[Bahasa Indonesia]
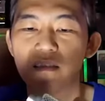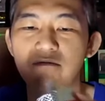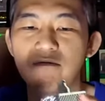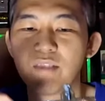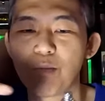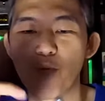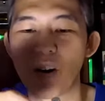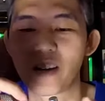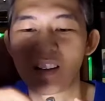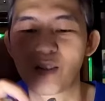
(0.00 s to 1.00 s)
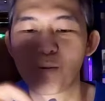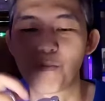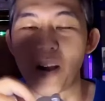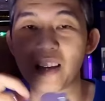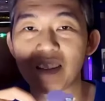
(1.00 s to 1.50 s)
semuanya tuh
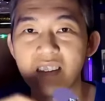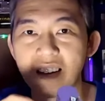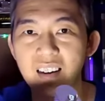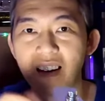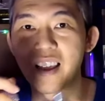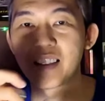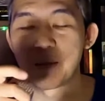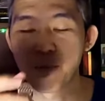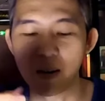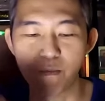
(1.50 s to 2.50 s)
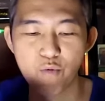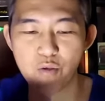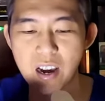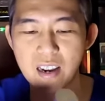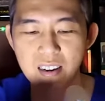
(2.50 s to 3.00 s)
plastik kelihatan banget
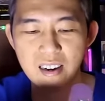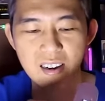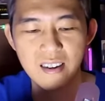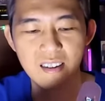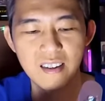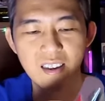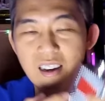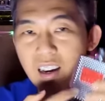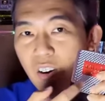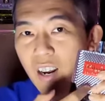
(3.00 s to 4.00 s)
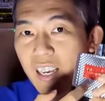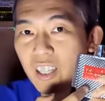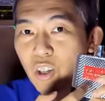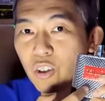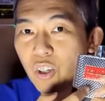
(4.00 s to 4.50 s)
murahannya ya kalau kalian
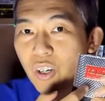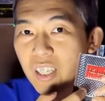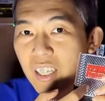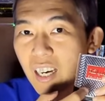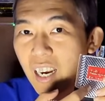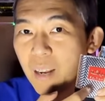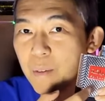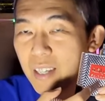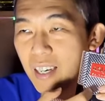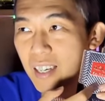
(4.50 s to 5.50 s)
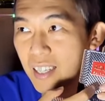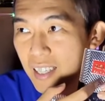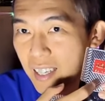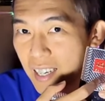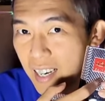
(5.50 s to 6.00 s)
ketok-ketok gini kalian bisa
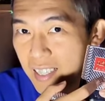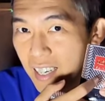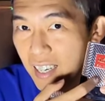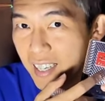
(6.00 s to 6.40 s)
ngerasa